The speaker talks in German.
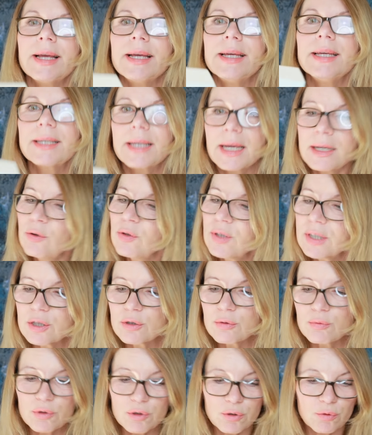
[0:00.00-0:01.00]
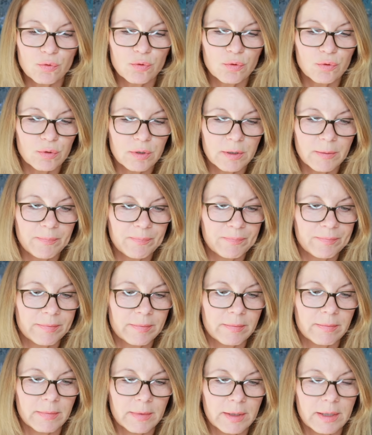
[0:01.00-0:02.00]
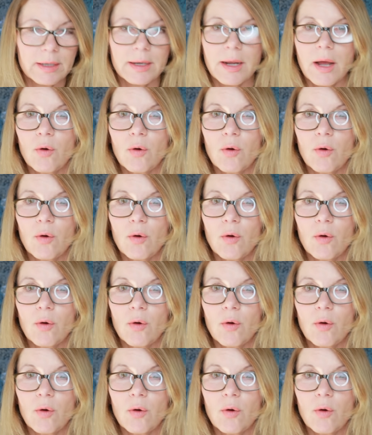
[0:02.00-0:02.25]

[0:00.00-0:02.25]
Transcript: Ich kann euch ja sowieso nur den